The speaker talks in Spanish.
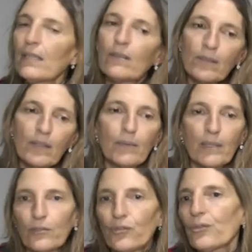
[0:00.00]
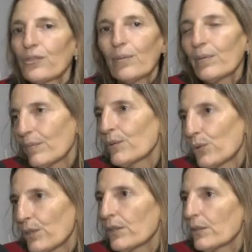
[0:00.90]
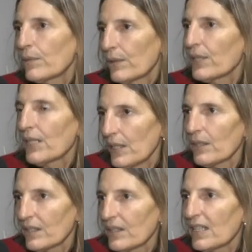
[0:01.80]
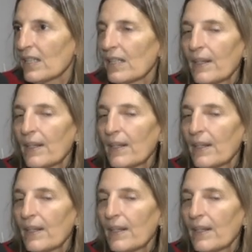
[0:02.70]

Y entonces, bueno, yo siempre me gustó la antropología y la hice.